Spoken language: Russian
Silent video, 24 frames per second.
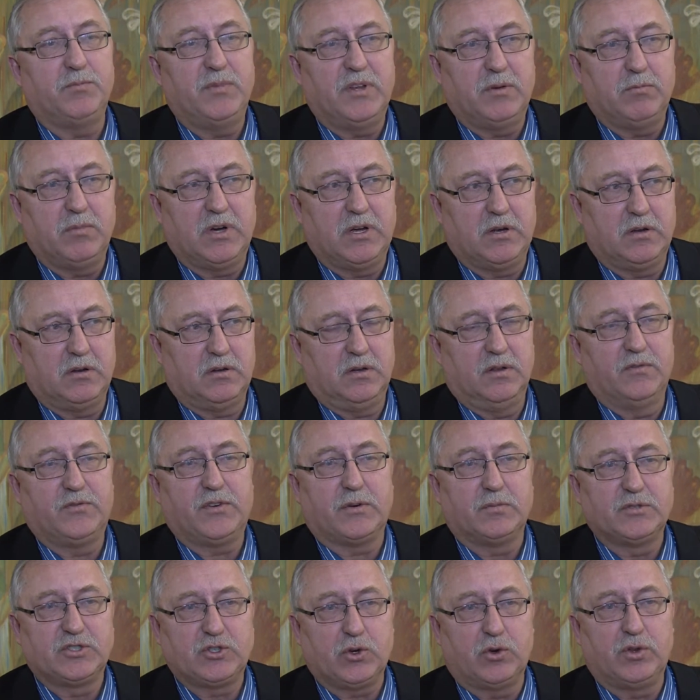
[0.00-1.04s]
мимо
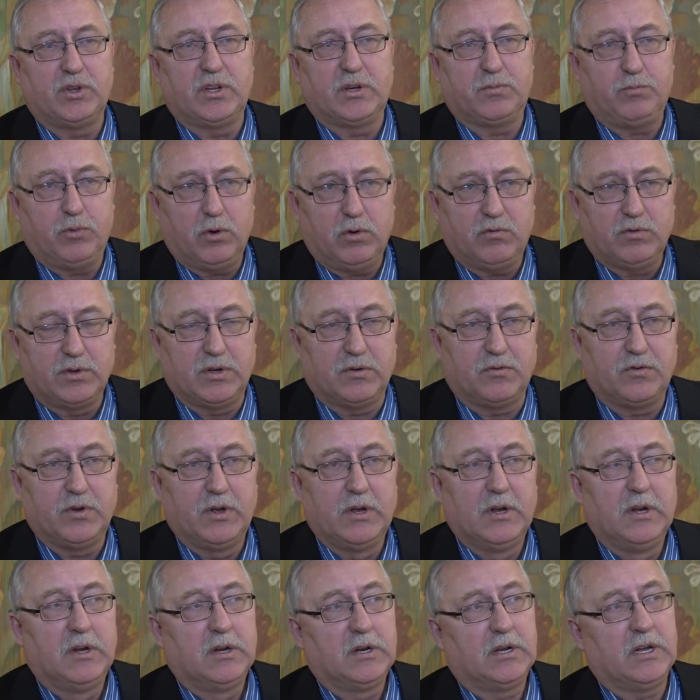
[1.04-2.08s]
информационных поводов,
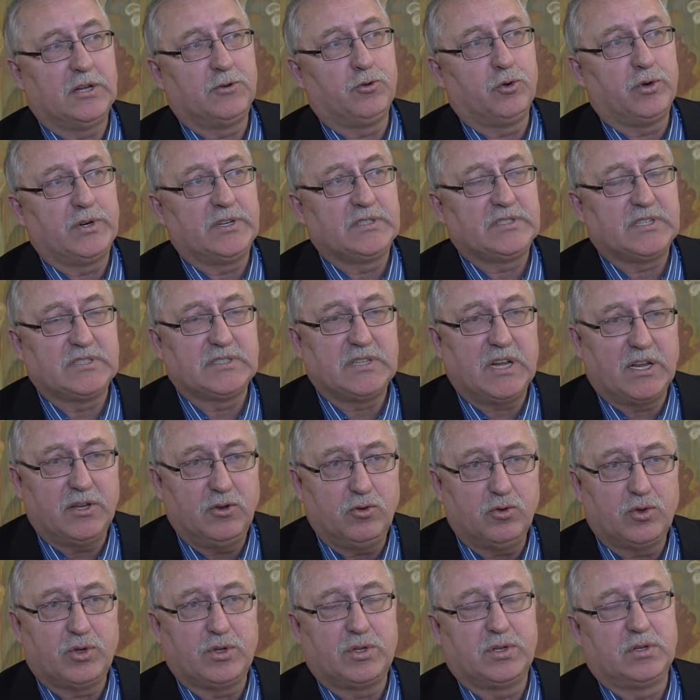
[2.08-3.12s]
которые
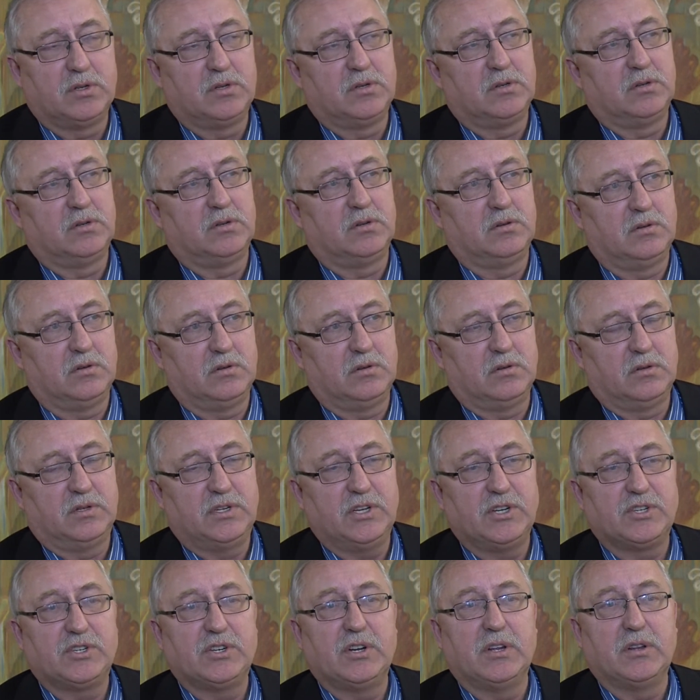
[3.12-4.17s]
создают э,
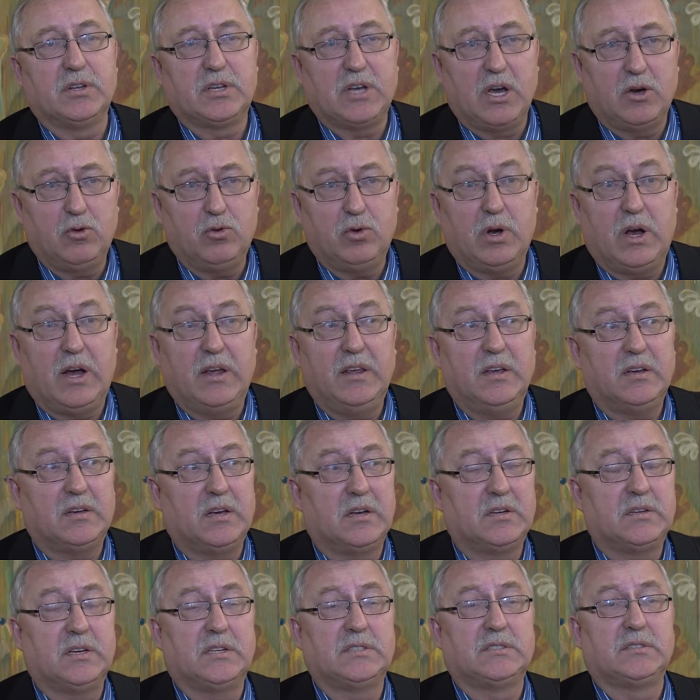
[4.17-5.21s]
те же НКО, а их,
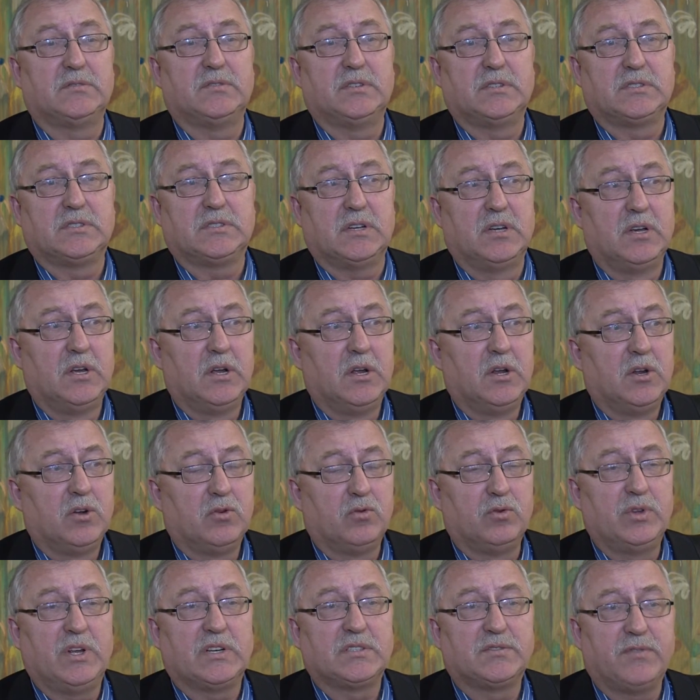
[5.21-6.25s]
оказывается,
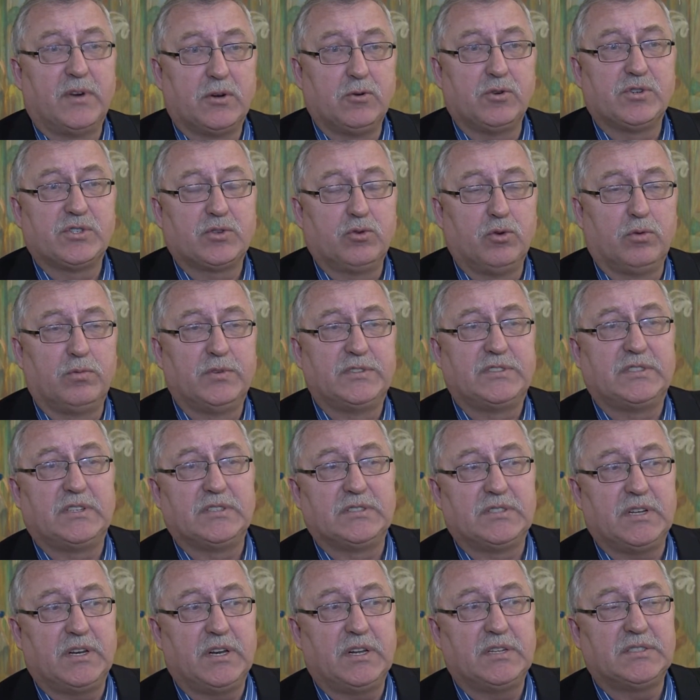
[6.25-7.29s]
у нас в Воронежской области
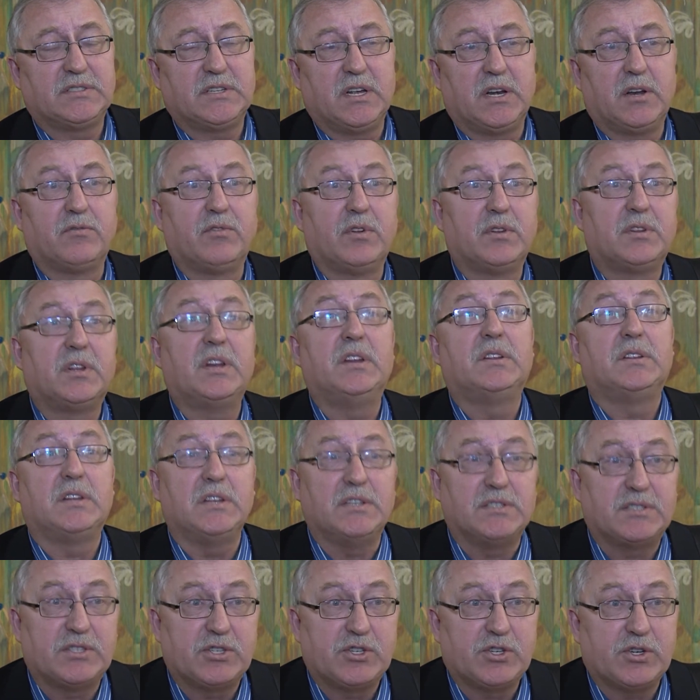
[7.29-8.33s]
зарегистрировано
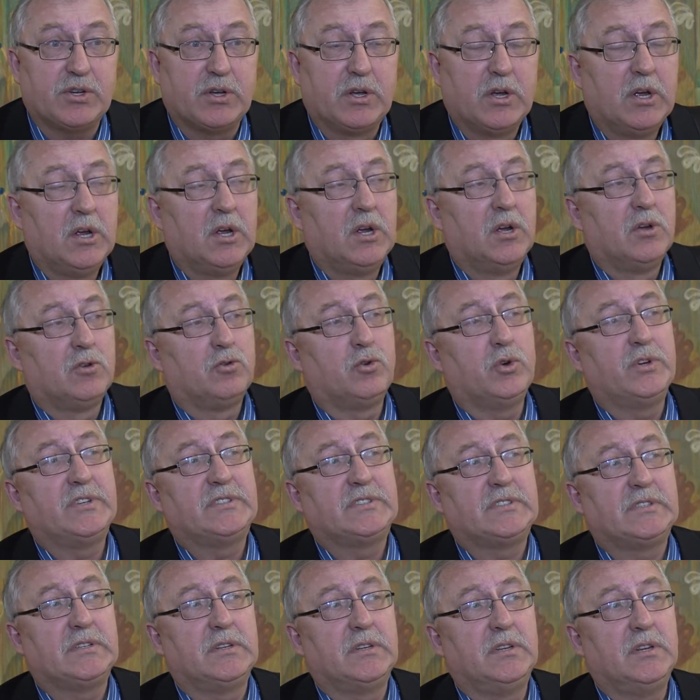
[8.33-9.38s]
3000. То
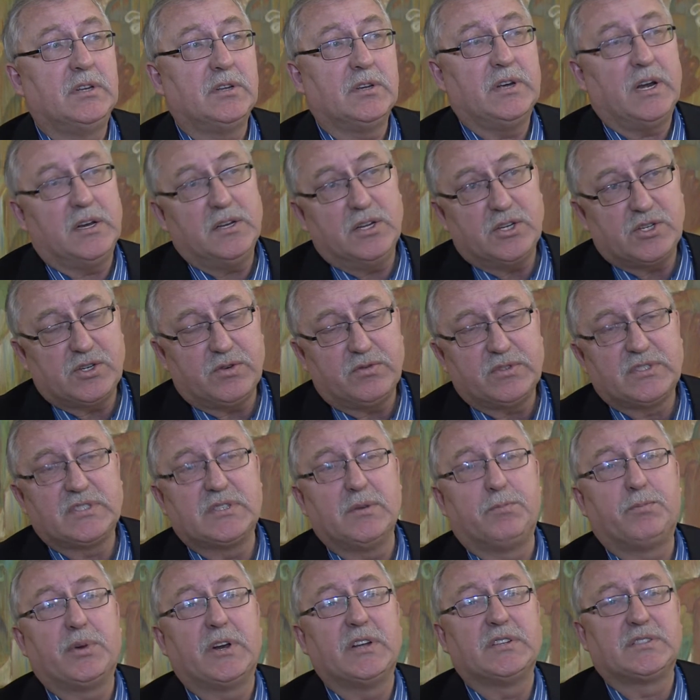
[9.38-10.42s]
есть не
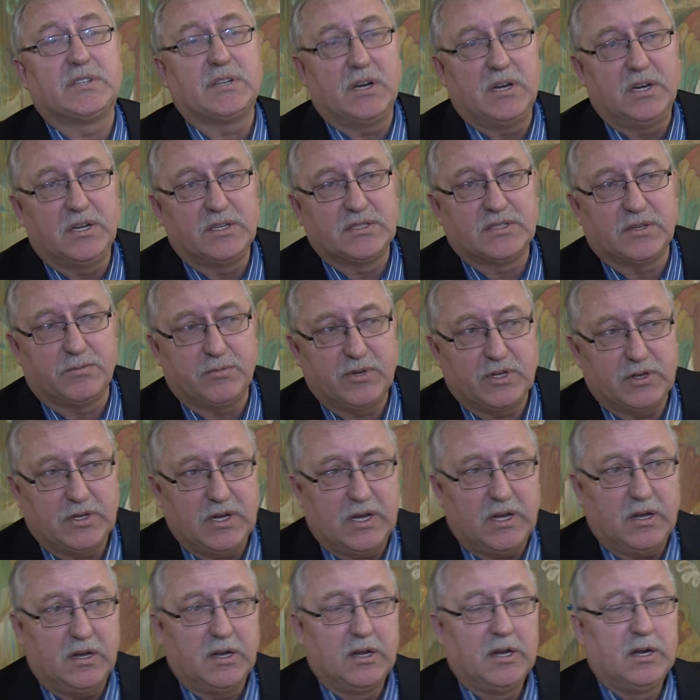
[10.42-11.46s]
ограничиваться пресс-релизами.
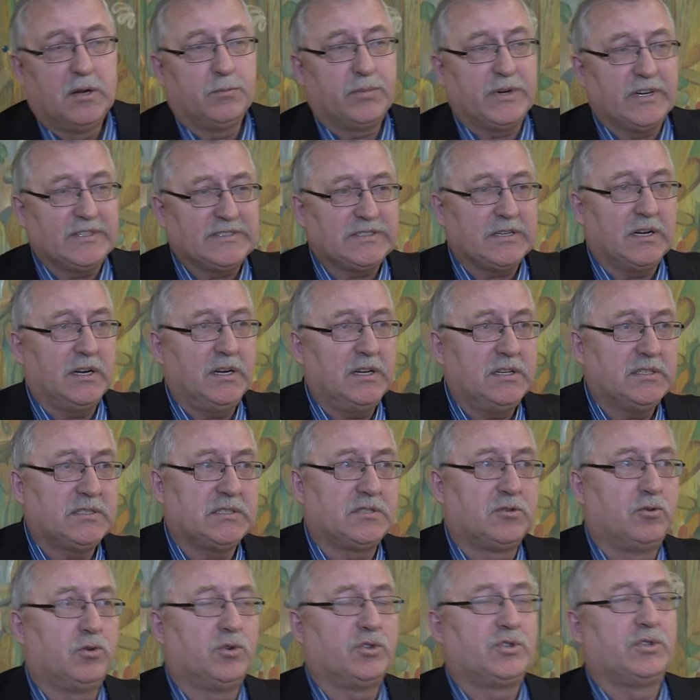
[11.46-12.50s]
Да?
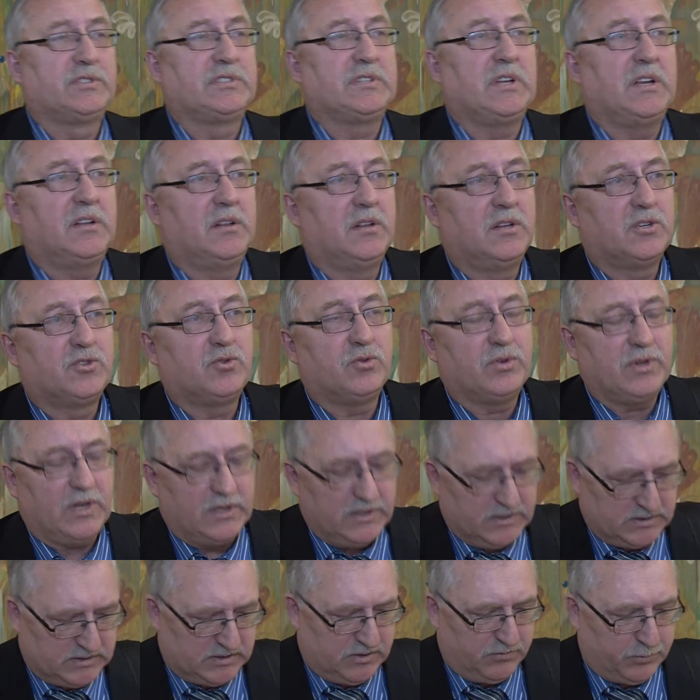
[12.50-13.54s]
Пресс-релиз должен стать для
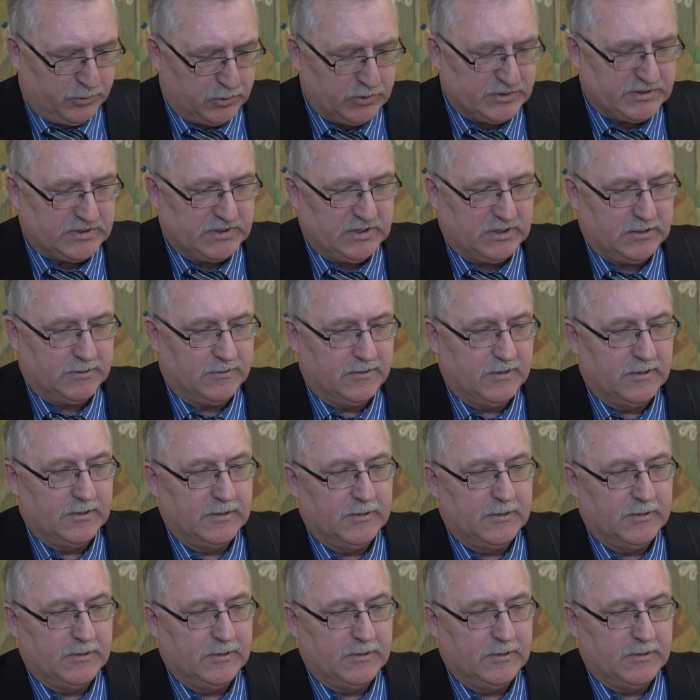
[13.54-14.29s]
журналистов просто